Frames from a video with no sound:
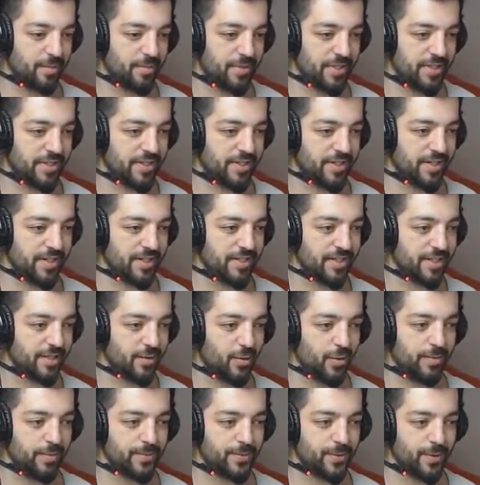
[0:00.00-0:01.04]
Birini ayırdık.
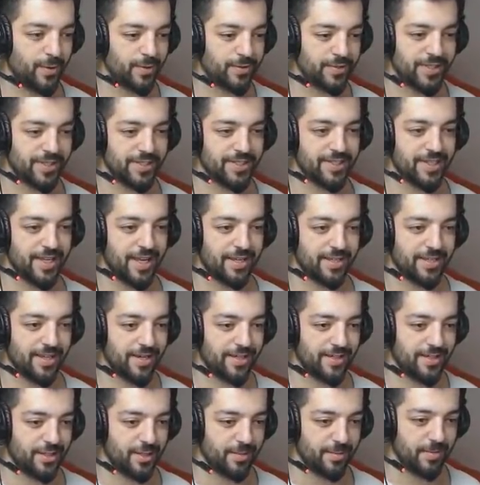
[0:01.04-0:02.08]
Hop 4x gel
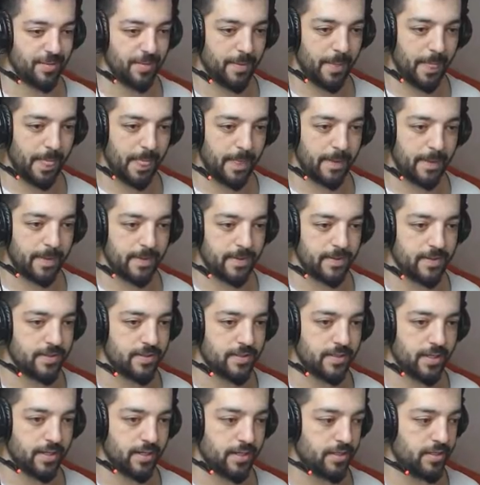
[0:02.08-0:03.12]
kardeşim.
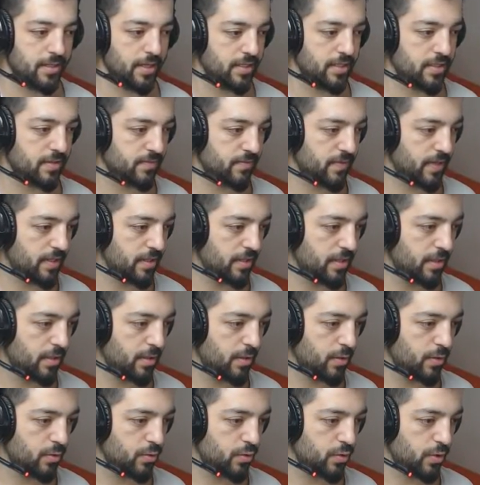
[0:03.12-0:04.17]
Sana ihtiyacım var.
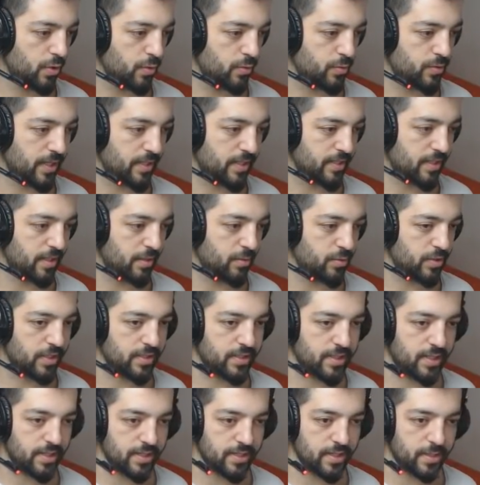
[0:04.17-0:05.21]
Şöyle uzaktan
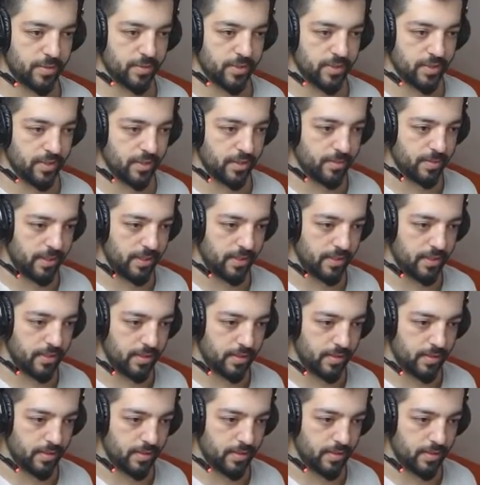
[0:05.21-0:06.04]
uzaktan adam indirelim ha.